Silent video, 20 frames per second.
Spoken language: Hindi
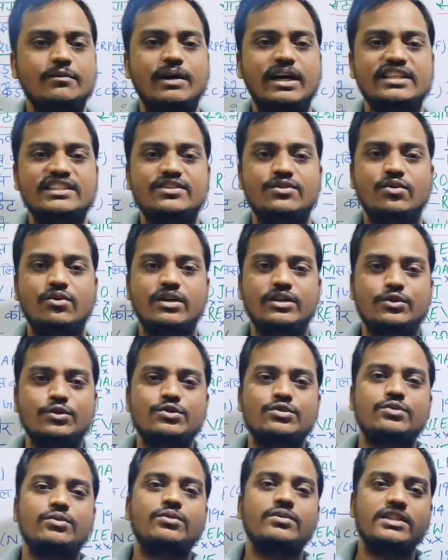से हम हाजिर होंगे
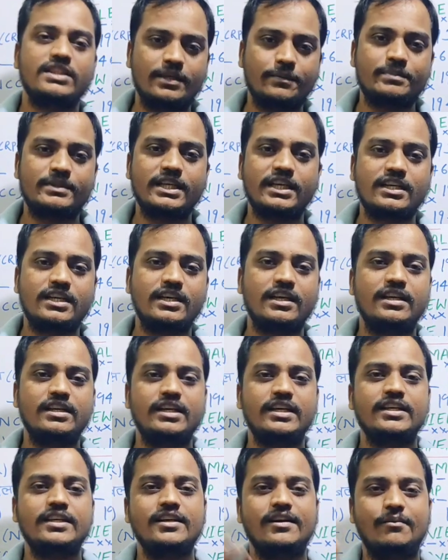दोस्तों तब तक के
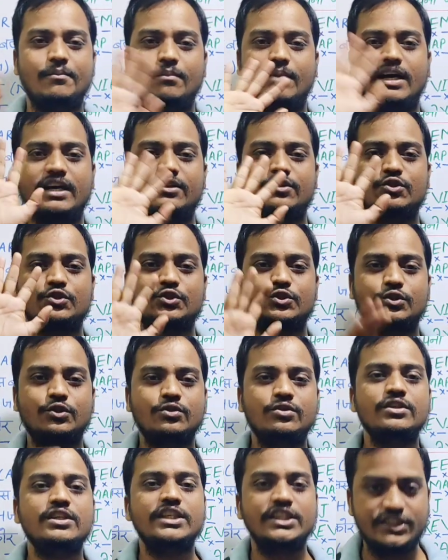लिए बाय
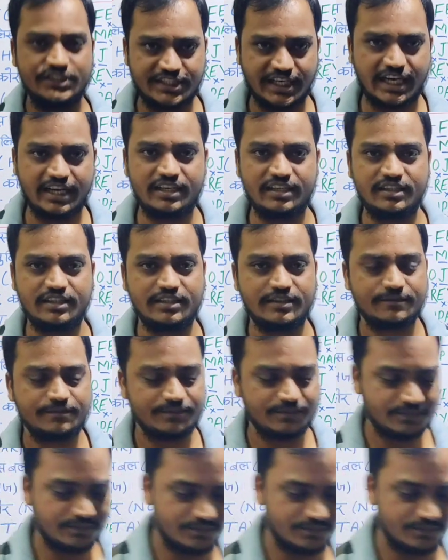दोस्तों जय हिंद